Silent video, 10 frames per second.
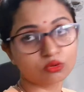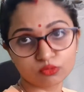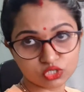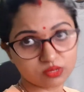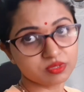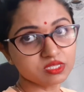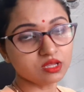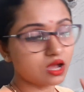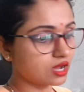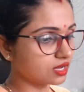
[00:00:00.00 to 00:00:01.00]
मुझे अभी
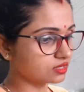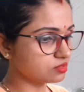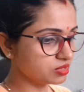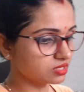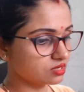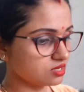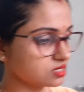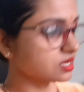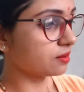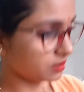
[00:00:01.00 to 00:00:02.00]
आरती भी करनी है
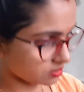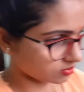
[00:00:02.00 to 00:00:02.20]
शाम को